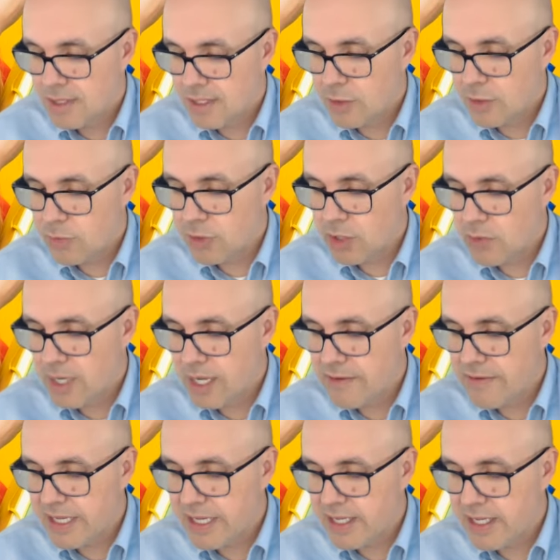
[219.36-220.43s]
La número
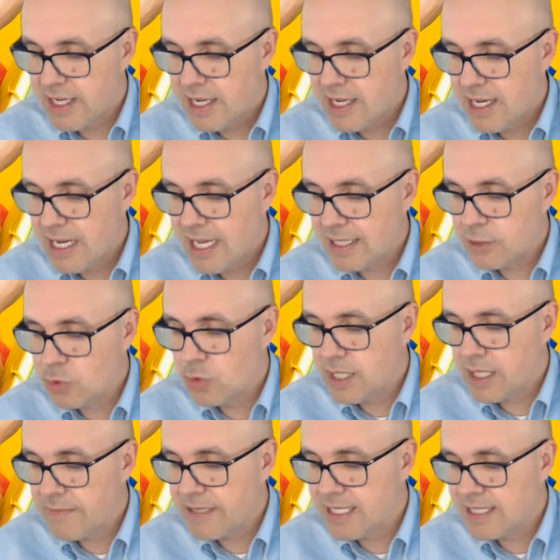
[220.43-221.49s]
9. La
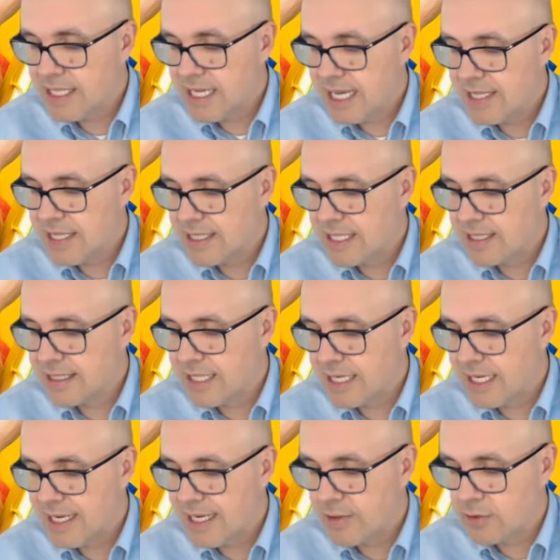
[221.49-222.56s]
durabilidad del
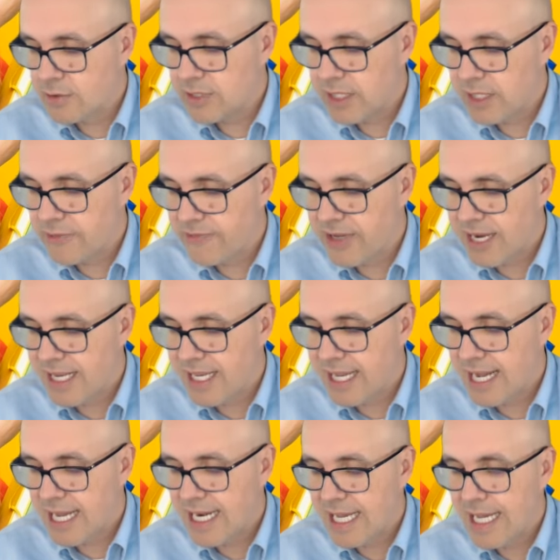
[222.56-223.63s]
terreno se
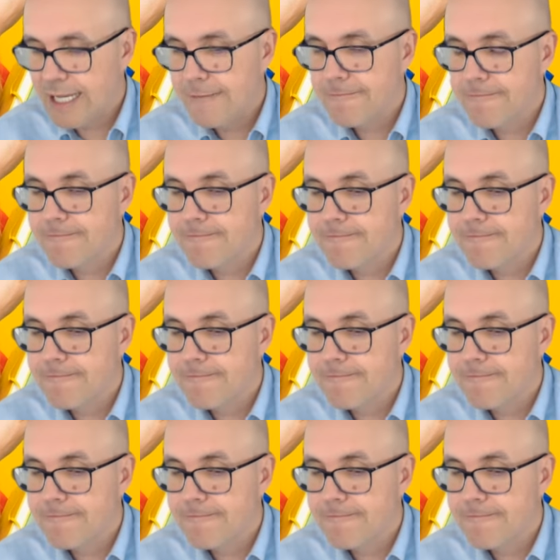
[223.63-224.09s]
refiere a la